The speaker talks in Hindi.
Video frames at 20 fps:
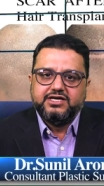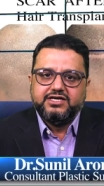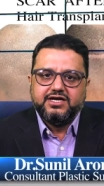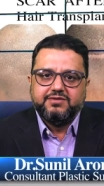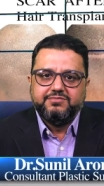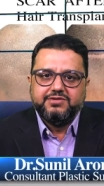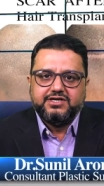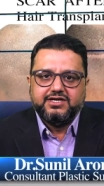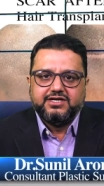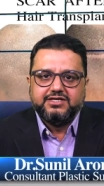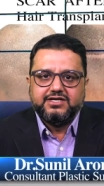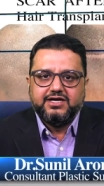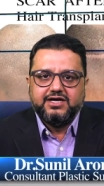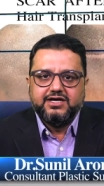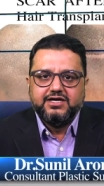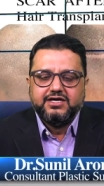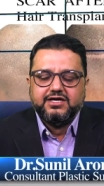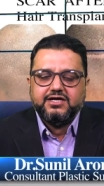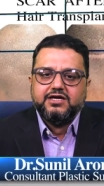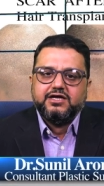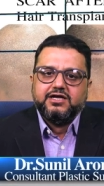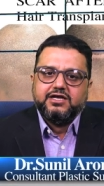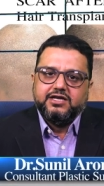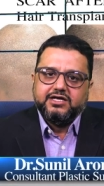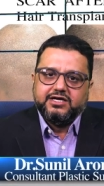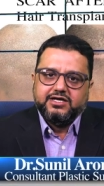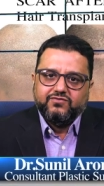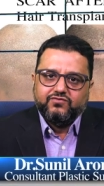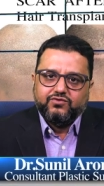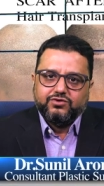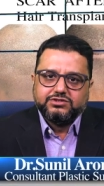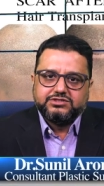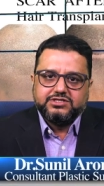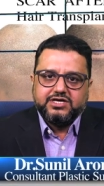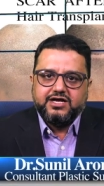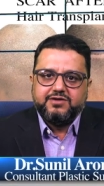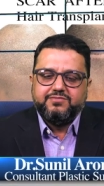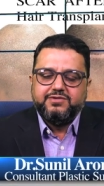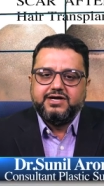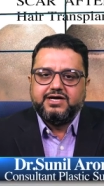एरिया में रहता है लेकिन वो
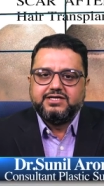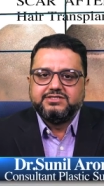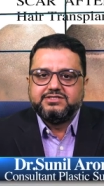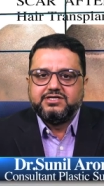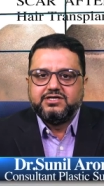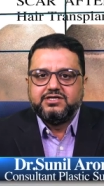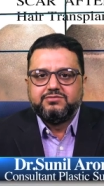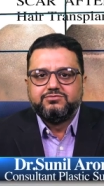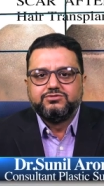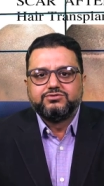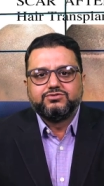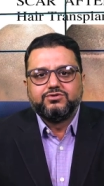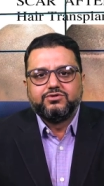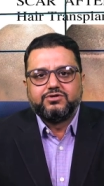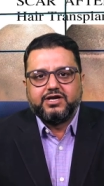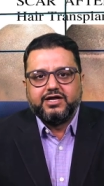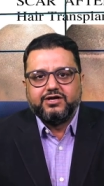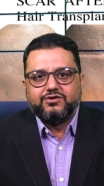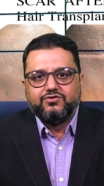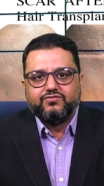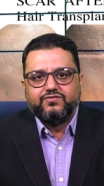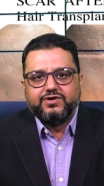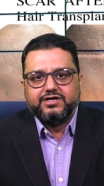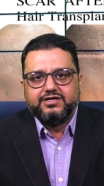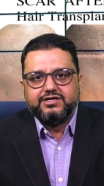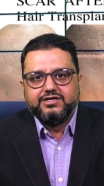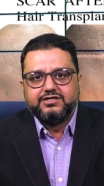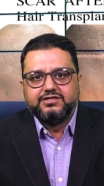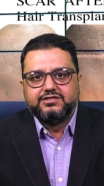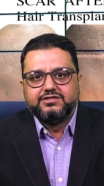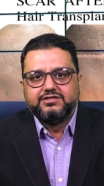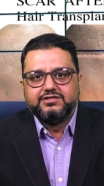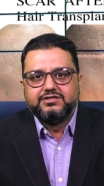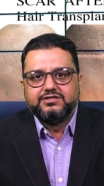स्कार भी आजकल हम उसको ट्राइकोफाइटिक